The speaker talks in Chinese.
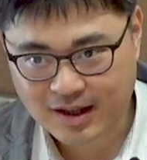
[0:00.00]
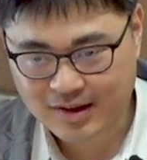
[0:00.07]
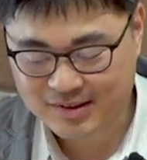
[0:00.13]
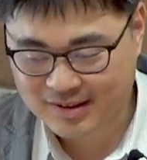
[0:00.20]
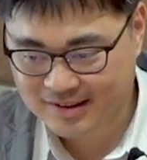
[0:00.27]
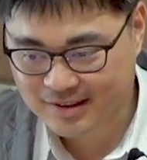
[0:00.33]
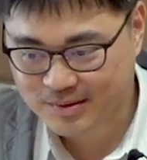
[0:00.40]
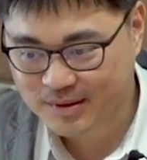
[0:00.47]
谢老
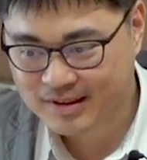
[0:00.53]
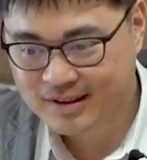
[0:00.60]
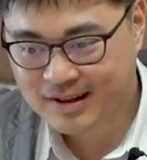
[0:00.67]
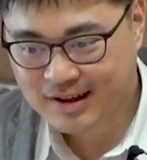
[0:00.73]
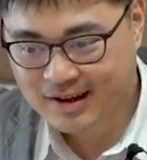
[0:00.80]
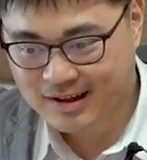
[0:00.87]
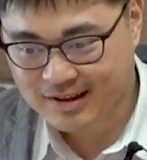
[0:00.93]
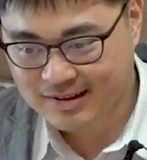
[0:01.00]
师提问。
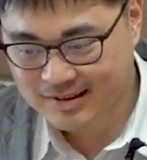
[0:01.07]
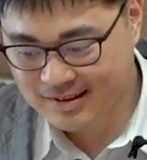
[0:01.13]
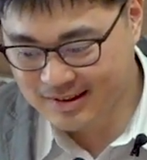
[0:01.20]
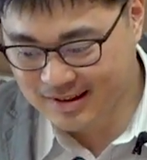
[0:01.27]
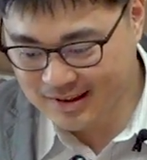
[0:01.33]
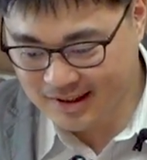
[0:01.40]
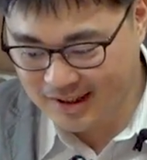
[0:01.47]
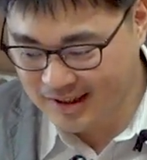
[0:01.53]

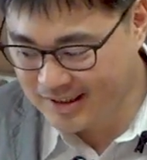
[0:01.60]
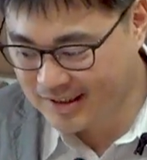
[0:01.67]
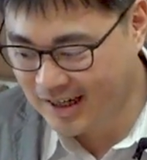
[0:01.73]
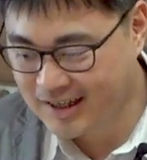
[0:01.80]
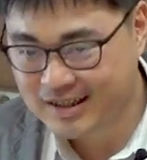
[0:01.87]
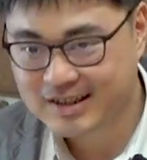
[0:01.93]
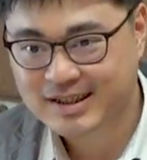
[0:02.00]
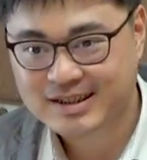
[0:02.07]

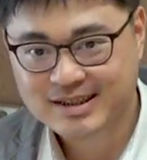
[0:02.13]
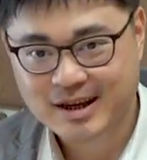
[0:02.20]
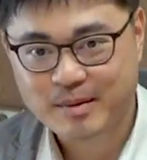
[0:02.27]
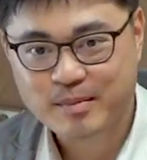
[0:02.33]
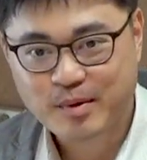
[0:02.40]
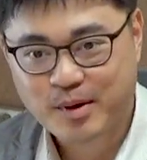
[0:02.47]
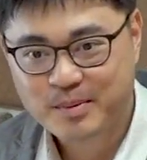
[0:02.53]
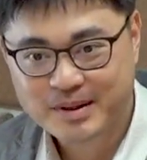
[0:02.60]
哎，exactly the
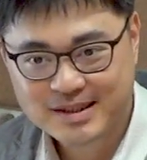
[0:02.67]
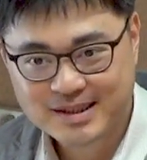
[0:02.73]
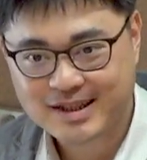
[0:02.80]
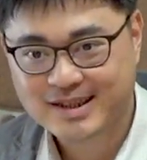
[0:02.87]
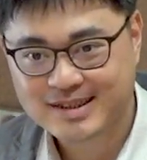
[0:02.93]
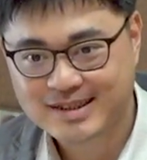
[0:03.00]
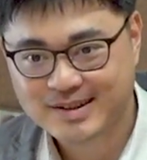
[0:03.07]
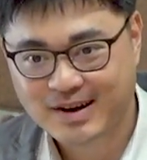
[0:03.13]
same。我们
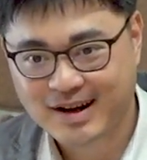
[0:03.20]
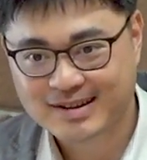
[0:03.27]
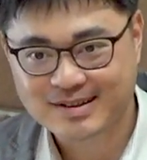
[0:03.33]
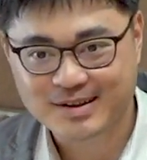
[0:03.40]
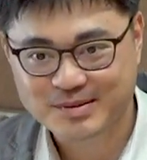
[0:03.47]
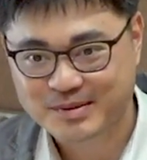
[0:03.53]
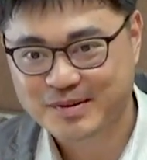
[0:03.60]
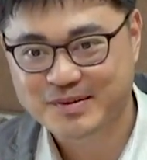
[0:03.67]
写计划的时
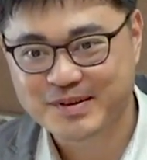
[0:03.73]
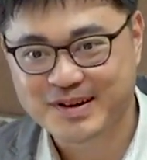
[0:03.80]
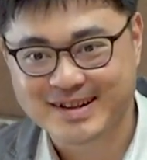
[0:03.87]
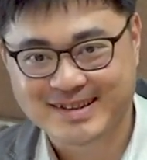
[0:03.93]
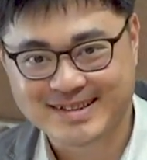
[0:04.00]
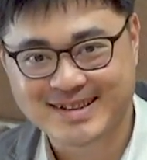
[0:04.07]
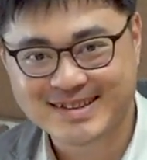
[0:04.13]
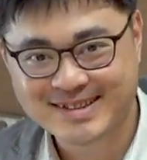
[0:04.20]
候 review
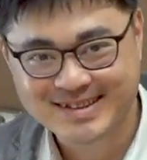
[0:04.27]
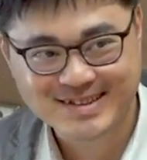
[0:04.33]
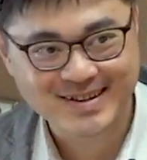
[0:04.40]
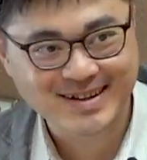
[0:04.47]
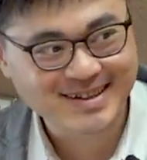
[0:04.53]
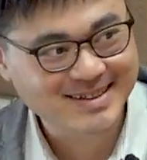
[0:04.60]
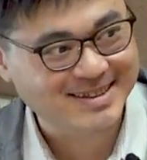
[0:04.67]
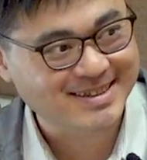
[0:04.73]
e r就是
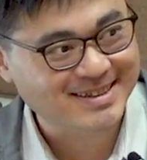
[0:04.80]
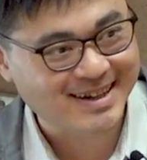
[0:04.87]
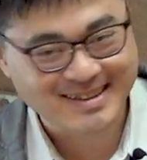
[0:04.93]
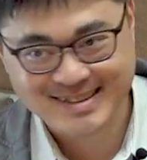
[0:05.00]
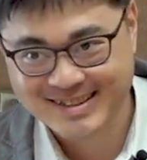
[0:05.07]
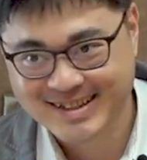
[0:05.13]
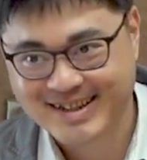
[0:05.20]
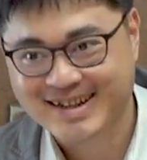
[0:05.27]
c r i t i c i z e
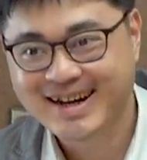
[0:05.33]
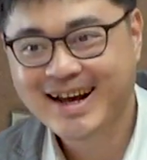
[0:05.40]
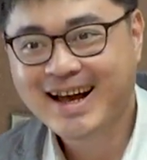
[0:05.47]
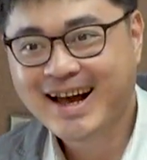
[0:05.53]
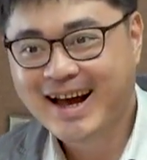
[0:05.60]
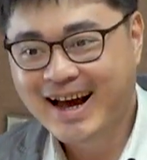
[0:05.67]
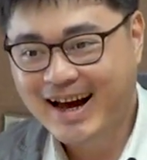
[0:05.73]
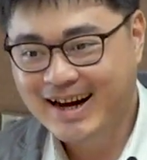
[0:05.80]
是这个，
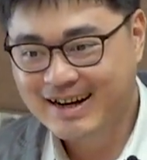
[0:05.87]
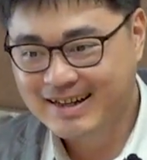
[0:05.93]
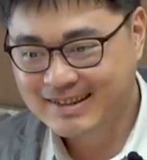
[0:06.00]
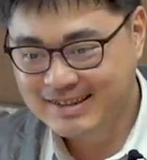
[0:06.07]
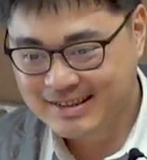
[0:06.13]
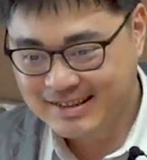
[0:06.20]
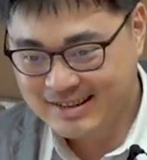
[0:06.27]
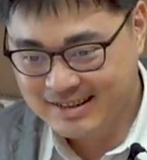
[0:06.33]
呃，